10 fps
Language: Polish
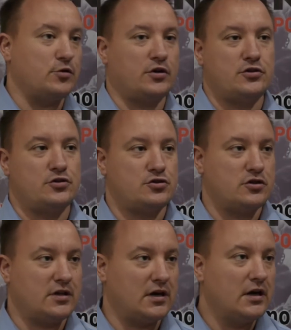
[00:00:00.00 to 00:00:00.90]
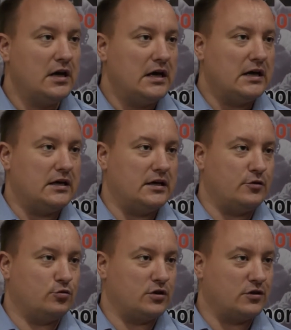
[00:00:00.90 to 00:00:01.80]
do Kędzierzyna, e,
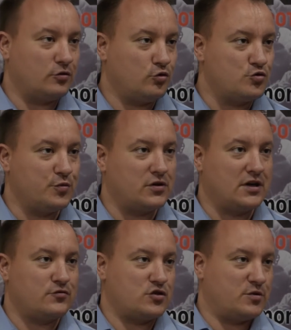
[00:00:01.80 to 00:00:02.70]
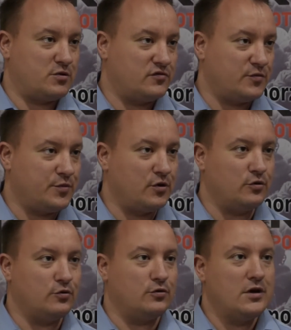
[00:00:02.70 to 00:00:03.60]
jutro do Kluczborka, wczoraj byłem w
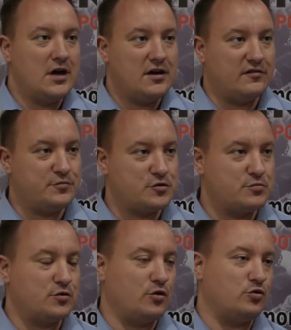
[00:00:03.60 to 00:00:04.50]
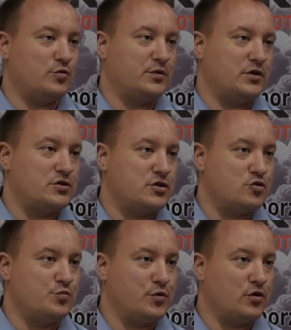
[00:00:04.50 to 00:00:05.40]
Opolu, w przyszłym tygodniu będę jeszcze
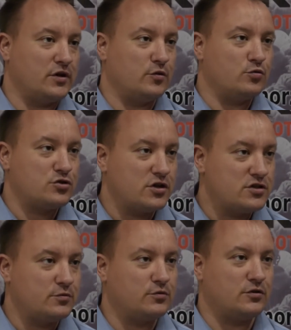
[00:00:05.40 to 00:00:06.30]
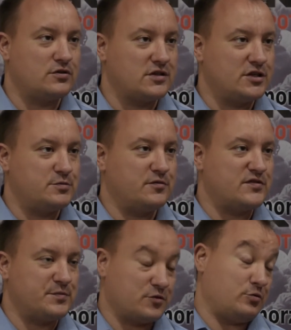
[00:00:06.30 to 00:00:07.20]
jeździł po okręgu trzecim, który dostaliśmy,
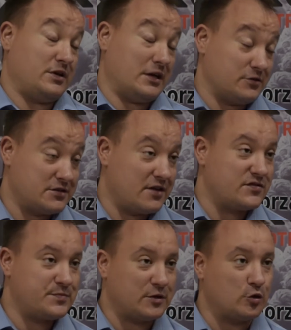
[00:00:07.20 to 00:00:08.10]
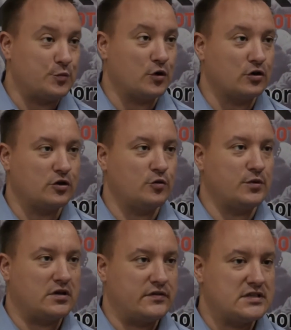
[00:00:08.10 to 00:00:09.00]
w, który ja dostałem w spadku po Kornelu
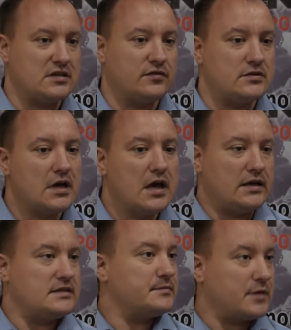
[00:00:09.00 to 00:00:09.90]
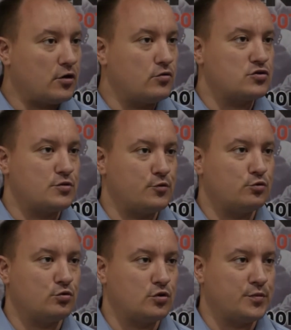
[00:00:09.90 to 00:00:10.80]
Morawieckim, więc jestem taką osobą,
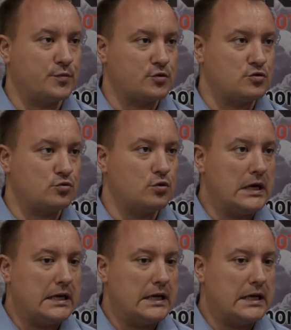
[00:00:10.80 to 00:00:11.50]
którą po prostu